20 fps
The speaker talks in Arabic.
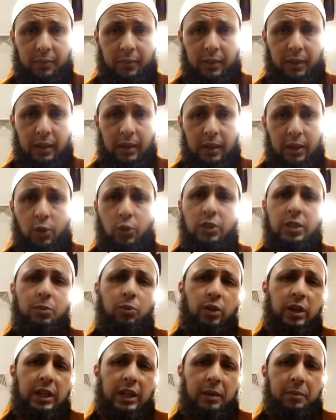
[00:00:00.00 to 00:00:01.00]

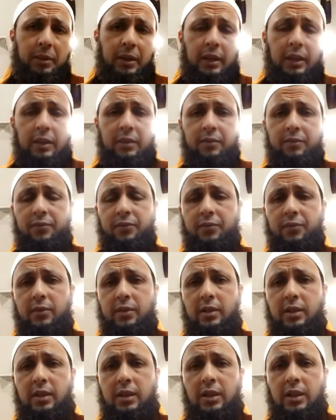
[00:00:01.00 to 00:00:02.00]
يصيبونك بعين
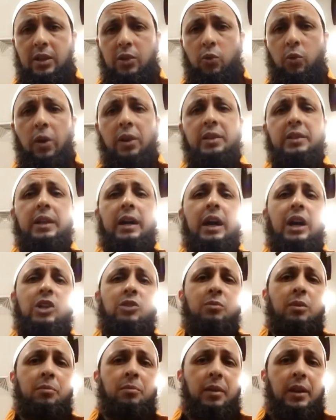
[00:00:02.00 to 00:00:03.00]
وأنت خارج
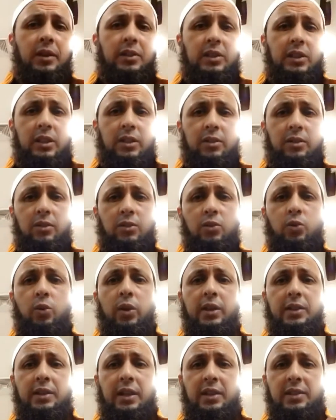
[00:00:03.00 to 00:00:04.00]
من بيتك دون
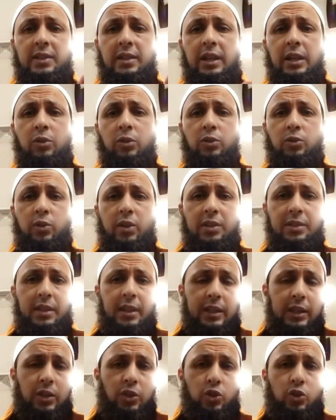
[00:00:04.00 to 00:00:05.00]
تحصين ودون صلاة
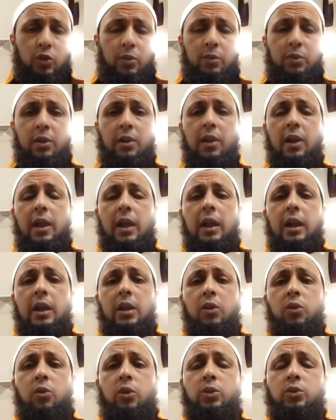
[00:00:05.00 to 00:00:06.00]
الصبح
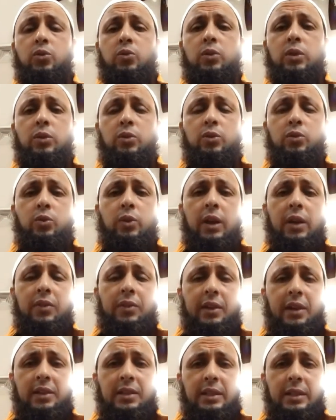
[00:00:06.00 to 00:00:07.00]
ودون ودون أذكار
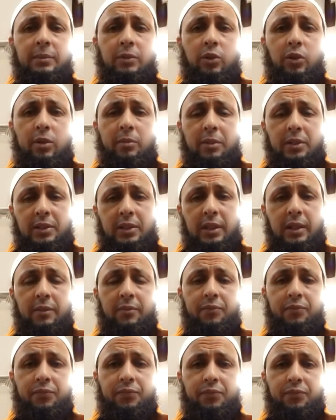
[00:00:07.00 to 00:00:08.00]
الصباح والمساء
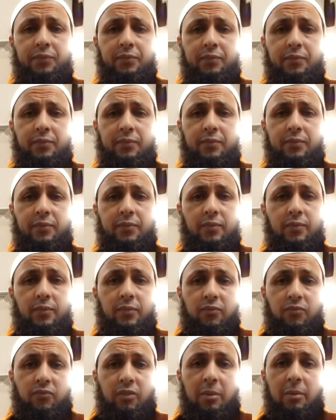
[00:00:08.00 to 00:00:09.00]

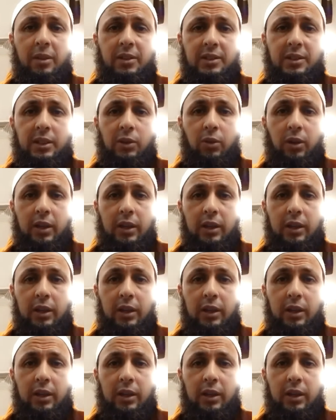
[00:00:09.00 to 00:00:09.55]
فما تستوقع